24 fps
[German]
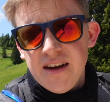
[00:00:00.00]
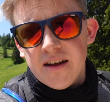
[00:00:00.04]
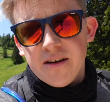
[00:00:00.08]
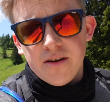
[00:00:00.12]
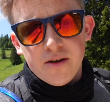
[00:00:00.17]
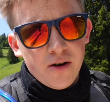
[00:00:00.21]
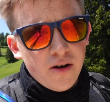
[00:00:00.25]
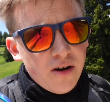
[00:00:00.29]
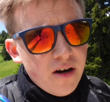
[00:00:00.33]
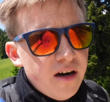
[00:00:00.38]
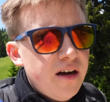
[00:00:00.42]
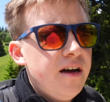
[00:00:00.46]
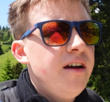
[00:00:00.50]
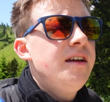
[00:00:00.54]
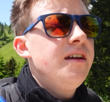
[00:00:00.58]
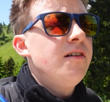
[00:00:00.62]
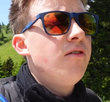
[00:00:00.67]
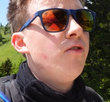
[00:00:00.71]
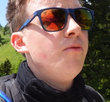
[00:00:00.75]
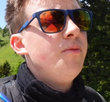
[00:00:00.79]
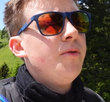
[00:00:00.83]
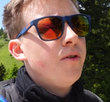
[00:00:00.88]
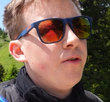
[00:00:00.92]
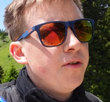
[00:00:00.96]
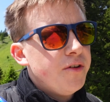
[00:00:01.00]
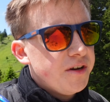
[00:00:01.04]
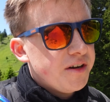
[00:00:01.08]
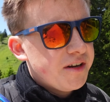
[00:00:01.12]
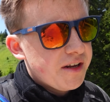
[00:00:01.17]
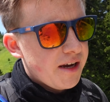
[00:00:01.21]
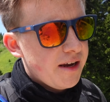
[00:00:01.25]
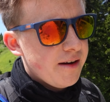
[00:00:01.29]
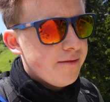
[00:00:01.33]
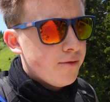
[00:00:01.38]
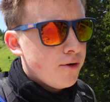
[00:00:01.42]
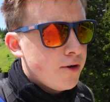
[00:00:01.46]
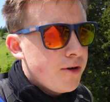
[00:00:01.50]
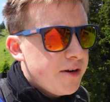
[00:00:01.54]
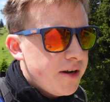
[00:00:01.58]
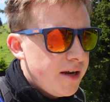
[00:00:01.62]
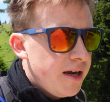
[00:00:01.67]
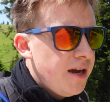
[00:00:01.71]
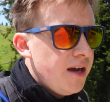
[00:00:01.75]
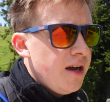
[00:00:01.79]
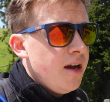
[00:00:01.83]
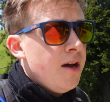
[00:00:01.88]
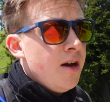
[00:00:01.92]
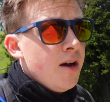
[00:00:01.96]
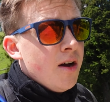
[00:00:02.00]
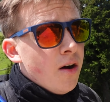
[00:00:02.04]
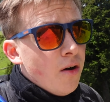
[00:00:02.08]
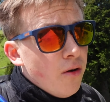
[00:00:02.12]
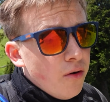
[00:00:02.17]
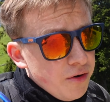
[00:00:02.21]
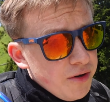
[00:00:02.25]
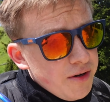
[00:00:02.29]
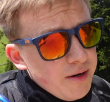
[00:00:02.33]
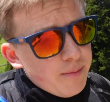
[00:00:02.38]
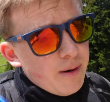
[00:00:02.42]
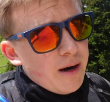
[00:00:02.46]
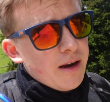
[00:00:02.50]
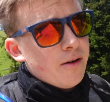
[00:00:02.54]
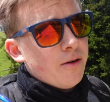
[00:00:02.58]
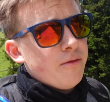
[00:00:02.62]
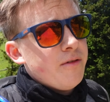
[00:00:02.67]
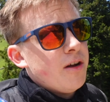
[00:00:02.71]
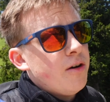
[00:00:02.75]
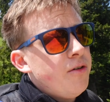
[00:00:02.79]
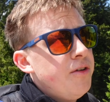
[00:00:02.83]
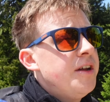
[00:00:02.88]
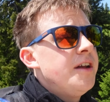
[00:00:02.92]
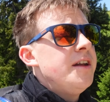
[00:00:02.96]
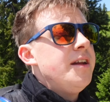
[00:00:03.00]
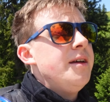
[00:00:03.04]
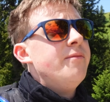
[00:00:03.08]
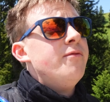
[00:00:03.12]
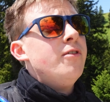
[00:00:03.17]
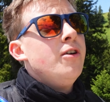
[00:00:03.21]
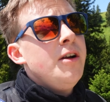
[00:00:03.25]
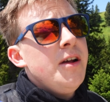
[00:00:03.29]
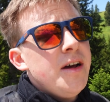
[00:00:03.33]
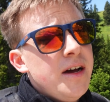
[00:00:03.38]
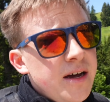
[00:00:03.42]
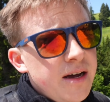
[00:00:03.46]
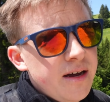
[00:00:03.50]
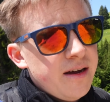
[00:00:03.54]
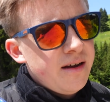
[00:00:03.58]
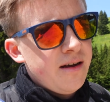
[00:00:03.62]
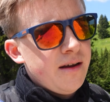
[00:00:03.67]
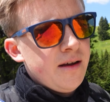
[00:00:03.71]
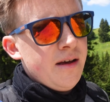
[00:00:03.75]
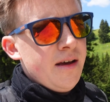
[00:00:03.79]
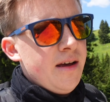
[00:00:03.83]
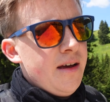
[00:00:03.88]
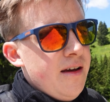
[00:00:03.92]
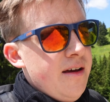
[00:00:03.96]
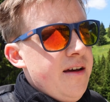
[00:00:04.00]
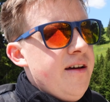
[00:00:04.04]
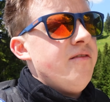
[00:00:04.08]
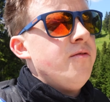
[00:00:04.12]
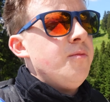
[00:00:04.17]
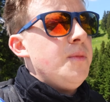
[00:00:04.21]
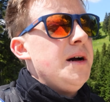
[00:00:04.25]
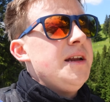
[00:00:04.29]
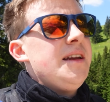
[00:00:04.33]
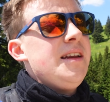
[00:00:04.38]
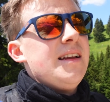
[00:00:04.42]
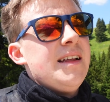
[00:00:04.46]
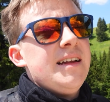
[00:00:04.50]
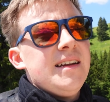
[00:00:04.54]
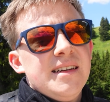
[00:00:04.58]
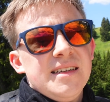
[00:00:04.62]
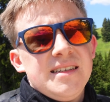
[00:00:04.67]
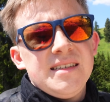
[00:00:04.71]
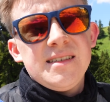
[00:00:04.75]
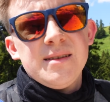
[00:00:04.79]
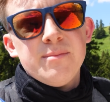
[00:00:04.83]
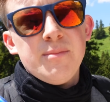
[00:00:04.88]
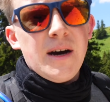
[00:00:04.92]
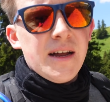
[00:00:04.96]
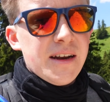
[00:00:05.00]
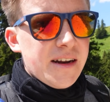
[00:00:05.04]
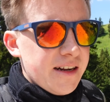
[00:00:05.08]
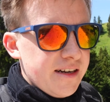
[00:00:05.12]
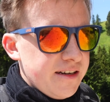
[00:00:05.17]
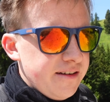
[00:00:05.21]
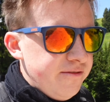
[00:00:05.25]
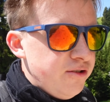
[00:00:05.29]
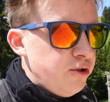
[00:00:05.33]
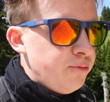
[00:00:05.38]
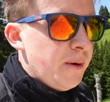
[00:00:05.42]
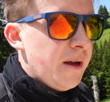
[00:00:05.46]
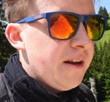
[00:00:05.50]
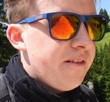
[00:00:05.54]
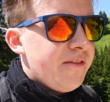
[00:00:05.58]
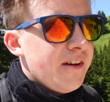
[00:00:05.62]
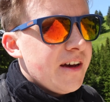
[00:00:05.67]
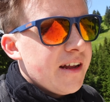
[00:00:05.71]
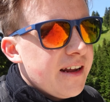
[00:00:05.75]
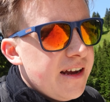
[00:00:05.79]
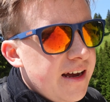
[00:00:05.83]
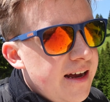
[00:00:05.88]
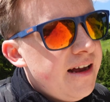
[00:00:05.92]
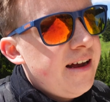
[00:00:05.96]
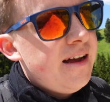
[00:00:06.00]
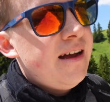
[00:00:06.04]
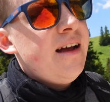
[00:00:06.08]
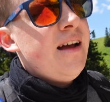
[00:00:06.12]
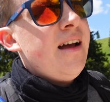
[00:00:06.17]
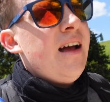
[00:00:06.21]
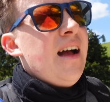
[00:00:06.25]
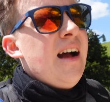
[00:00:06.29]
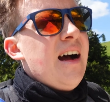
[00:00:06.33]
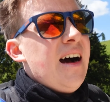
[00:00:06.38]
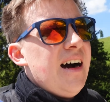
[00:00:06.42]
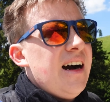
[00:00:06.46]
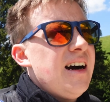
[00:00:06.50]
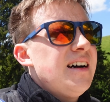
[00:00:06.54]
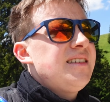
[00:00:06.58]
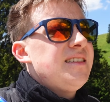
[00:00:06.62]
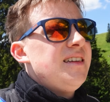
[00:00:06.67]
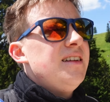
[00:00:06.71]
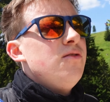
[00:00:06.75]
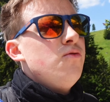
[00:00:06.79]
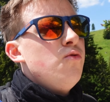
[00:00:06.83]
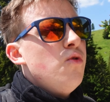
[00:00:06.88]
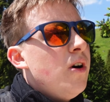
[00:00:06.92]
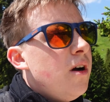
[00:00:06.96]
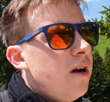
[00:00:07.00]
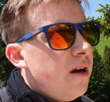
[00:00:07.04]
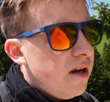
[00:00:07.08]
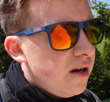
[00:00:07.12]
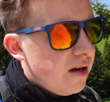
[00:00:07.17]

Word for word: ihr noch hier oben eine Runde drehen wollt und die Bahn auch wieder runternehmen wollt. Wobei die letzte Bahn relativ spät fährt, 18 Uhr.